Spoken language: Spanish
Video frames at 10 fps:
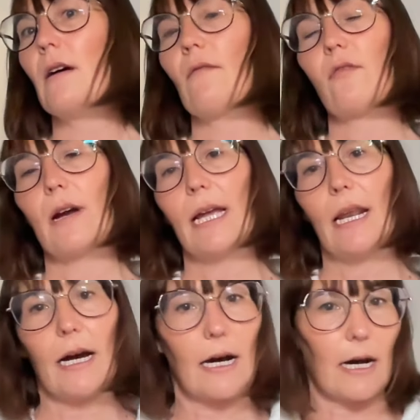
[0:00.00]
fue
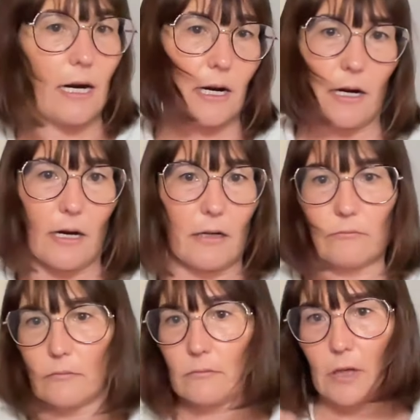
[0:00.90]
la
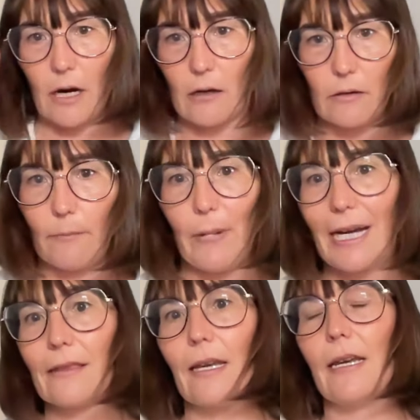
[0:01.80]
mm,
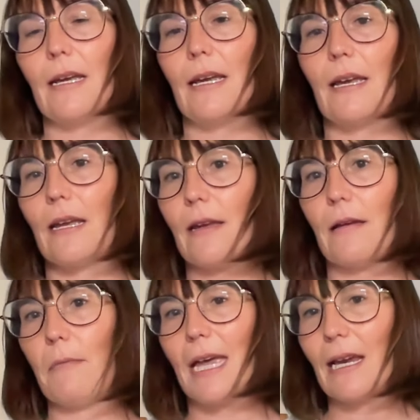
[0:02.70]
Pate
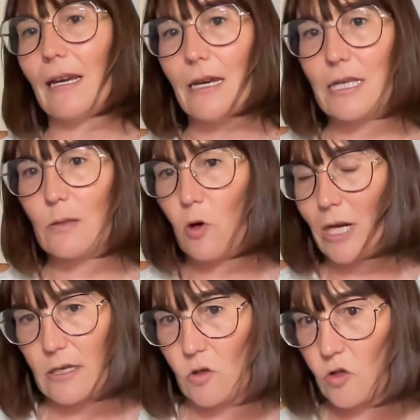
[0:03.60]
BX
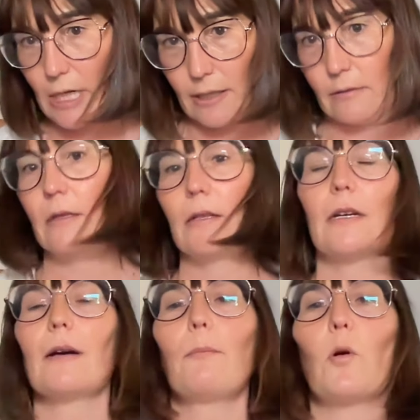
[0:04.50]
Boles, no sé qué
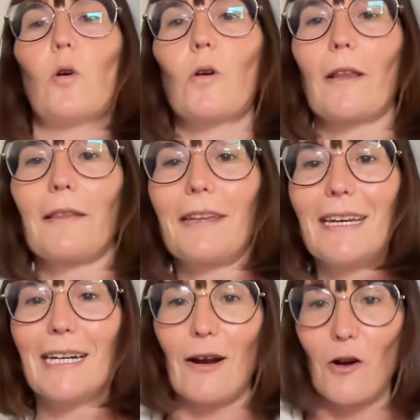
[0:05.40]
por
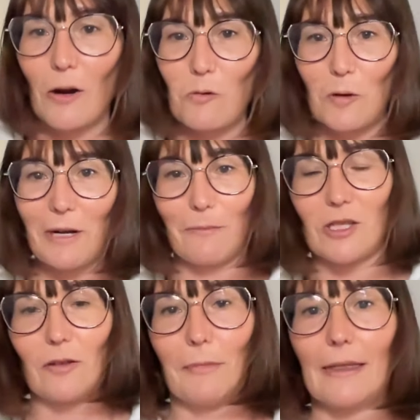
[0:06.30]
decir ahora un nombre que me estoy
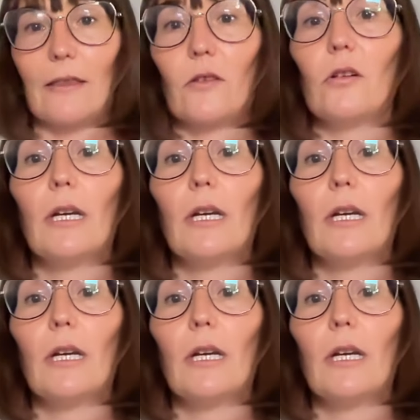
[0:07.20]
inventando.